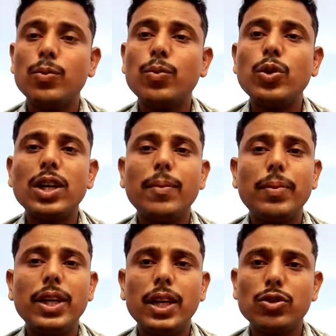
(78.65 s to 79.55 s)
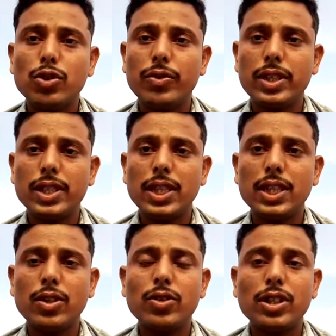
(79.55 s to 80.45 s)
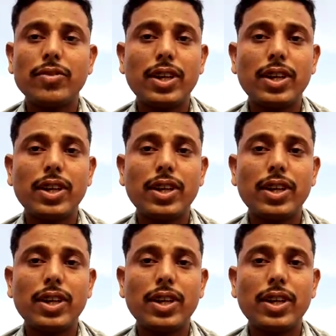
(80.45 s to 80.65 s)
पूरे कम्प्लीटली उसको फिनिश कर दें और उसके